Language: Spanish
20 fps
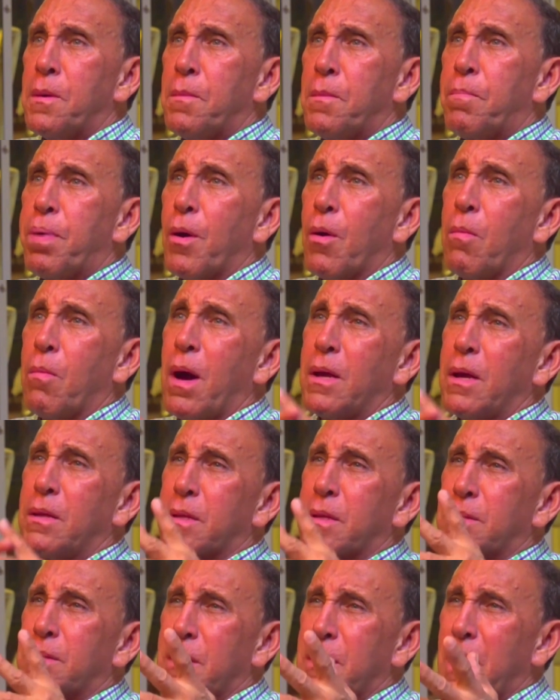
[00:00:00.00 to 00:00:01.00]
Pero
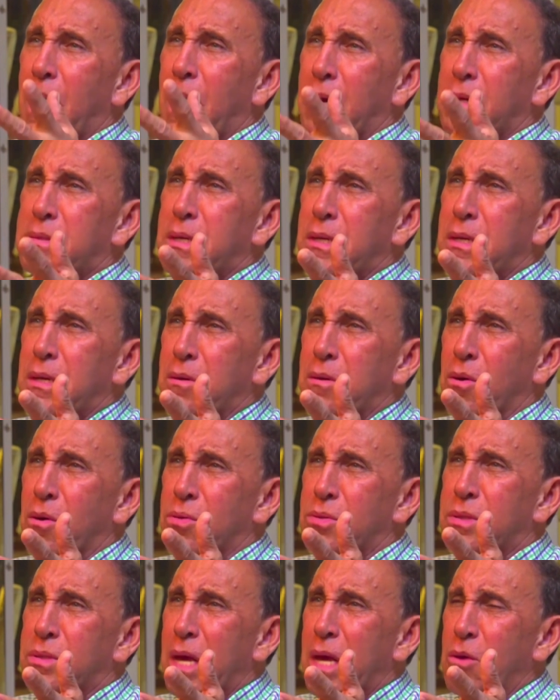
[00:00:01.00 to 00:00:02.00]
yo tenía 5,
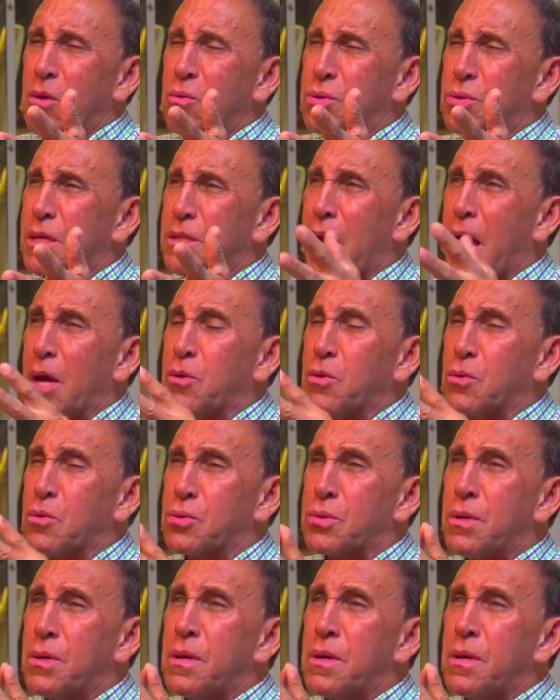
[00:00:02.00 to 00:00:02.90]
6 o 7 años.